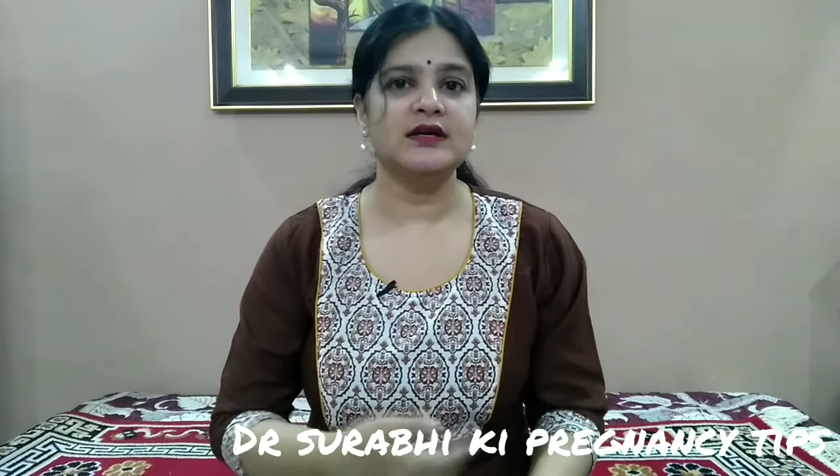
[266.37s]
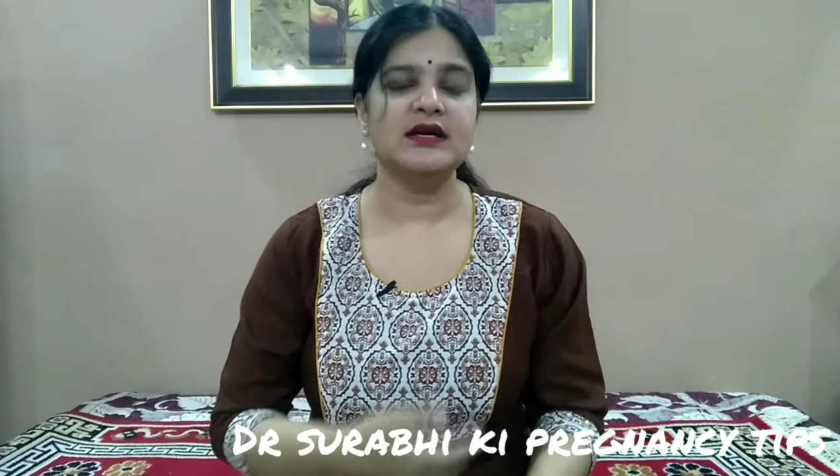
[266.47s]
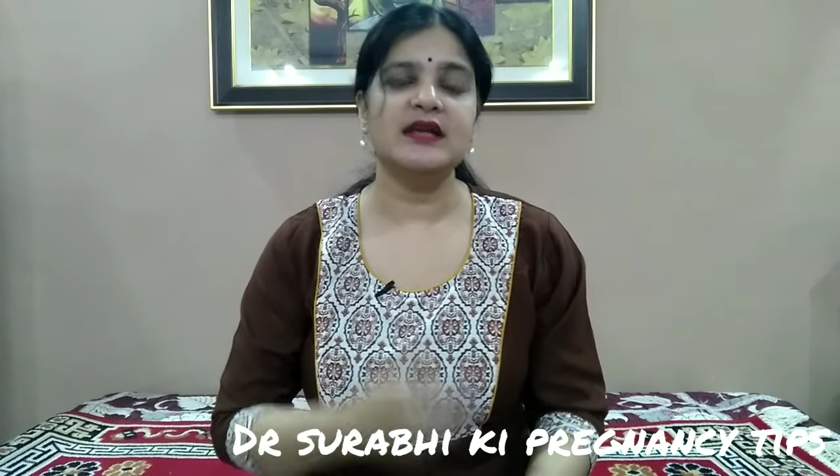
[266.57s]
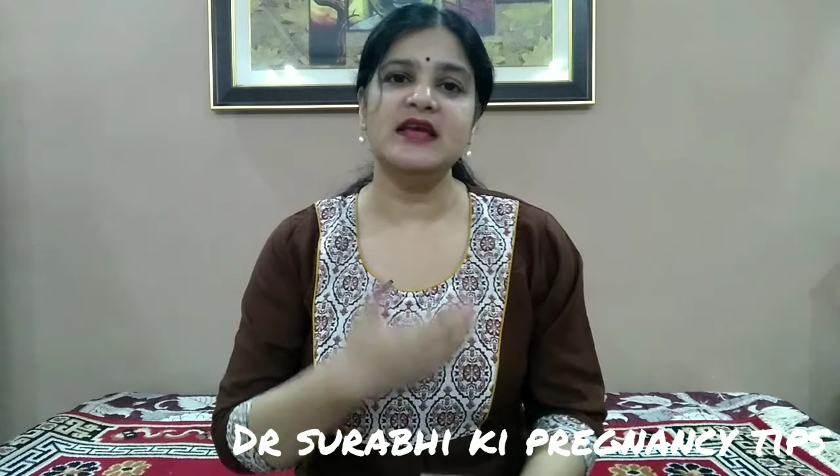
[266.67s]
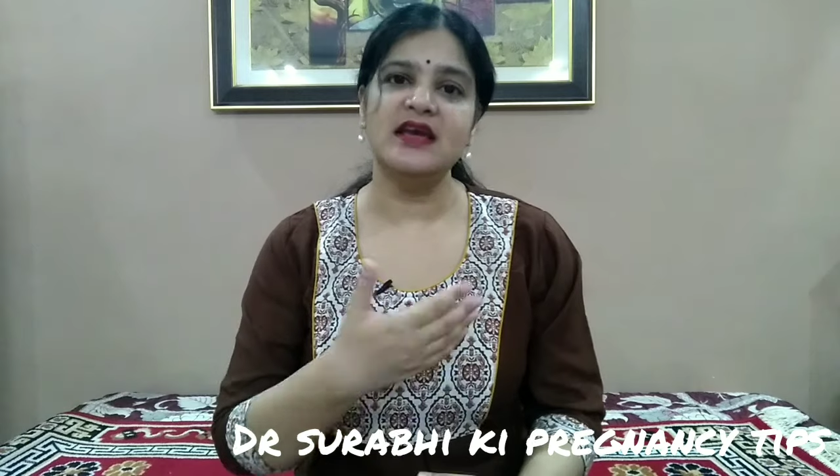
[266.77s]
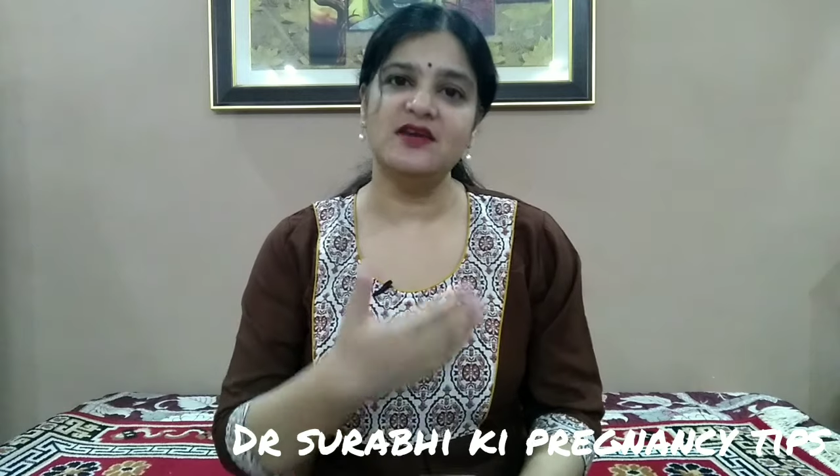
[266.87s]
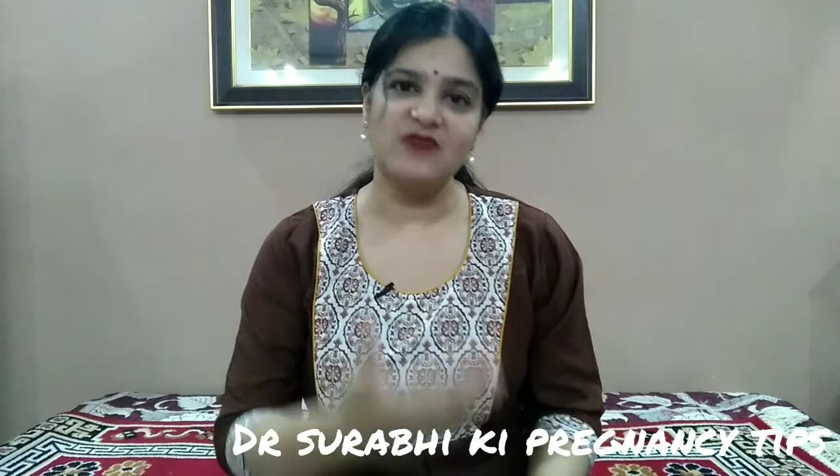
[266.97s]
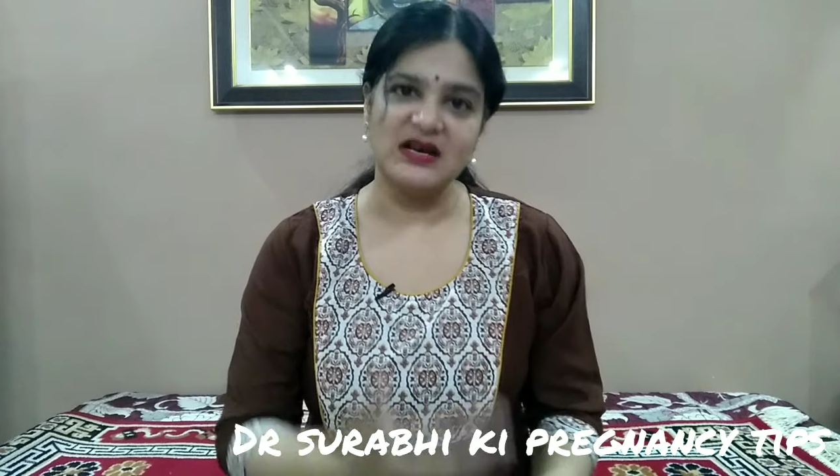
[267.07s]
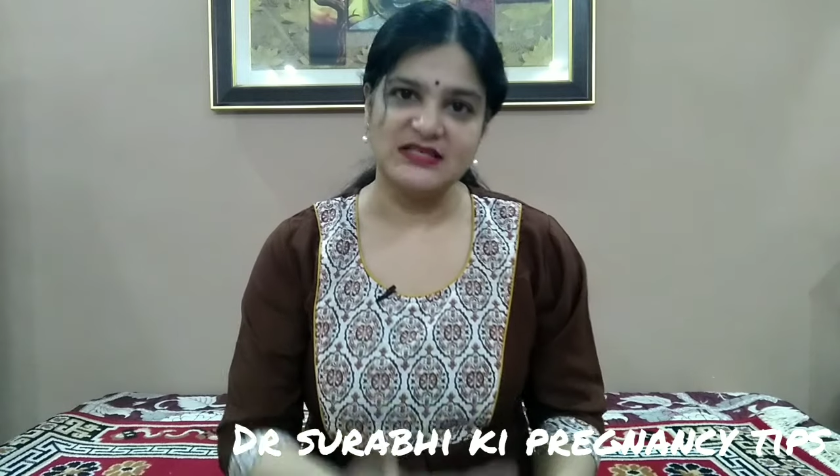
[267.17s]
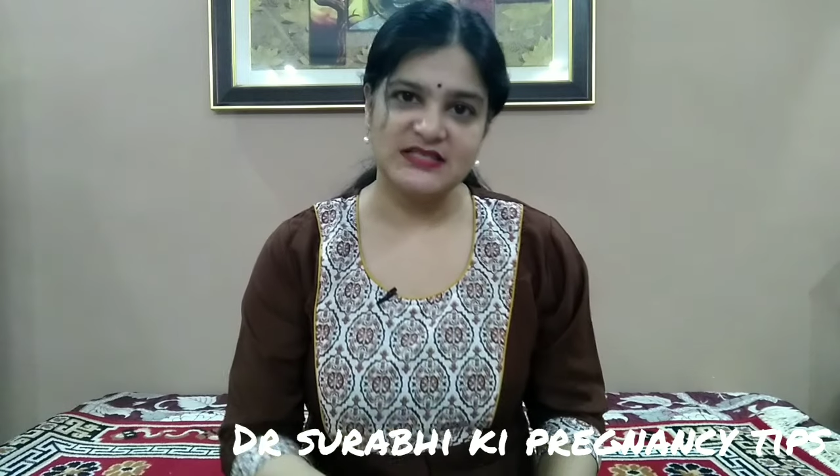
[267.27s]
यानी कि एक
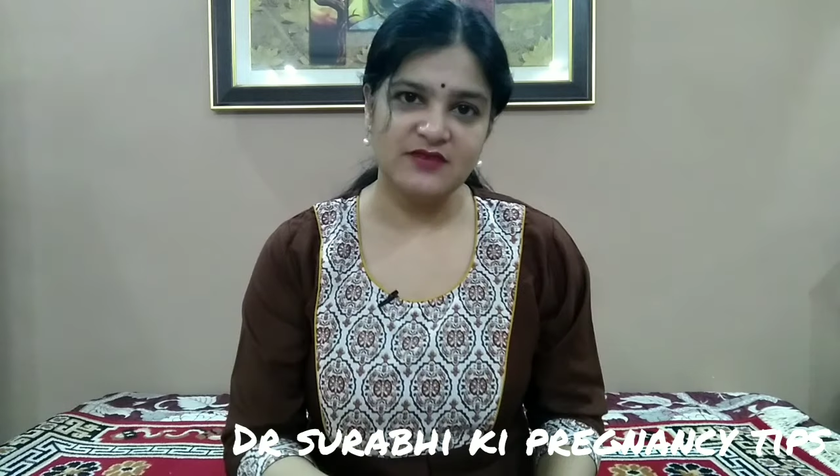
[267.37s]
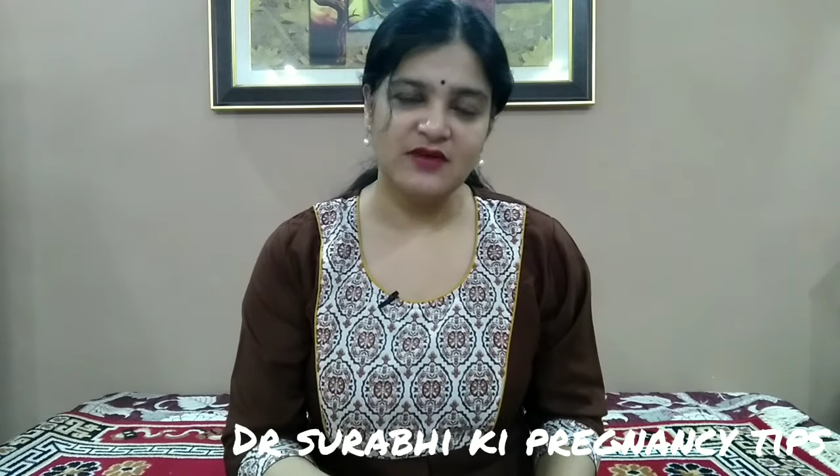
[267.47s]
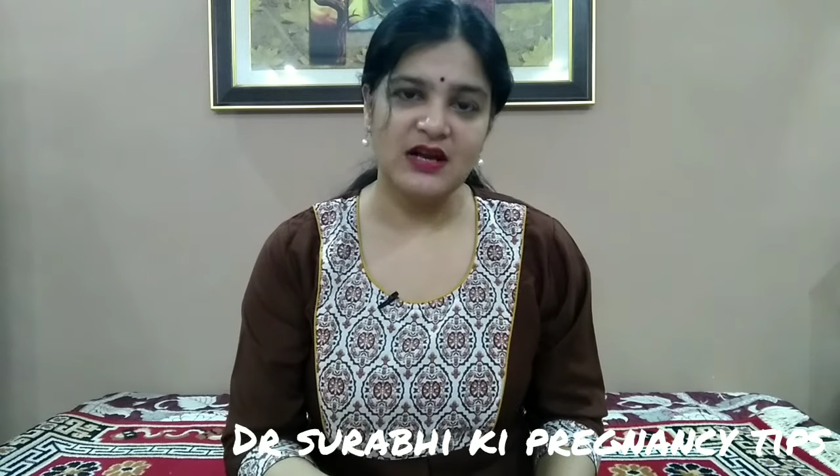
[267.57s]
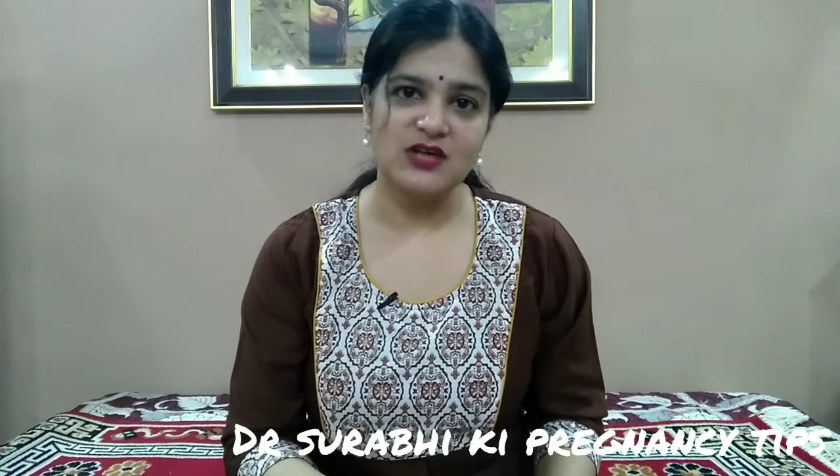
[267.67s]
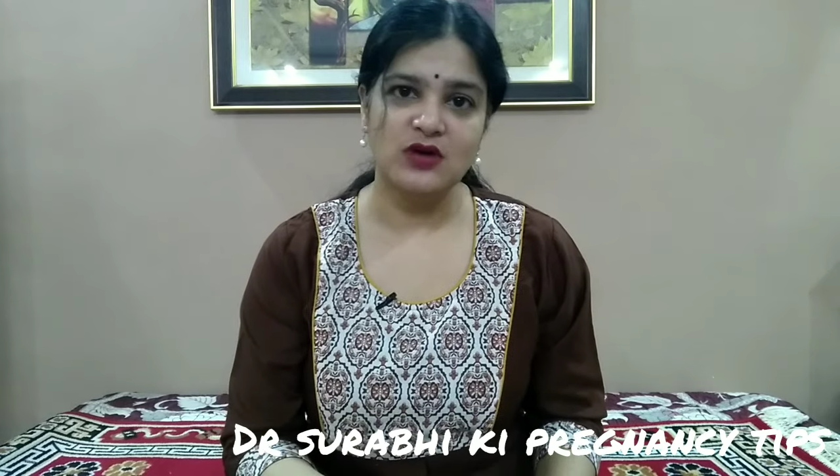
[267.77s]
फास्टिंग वाला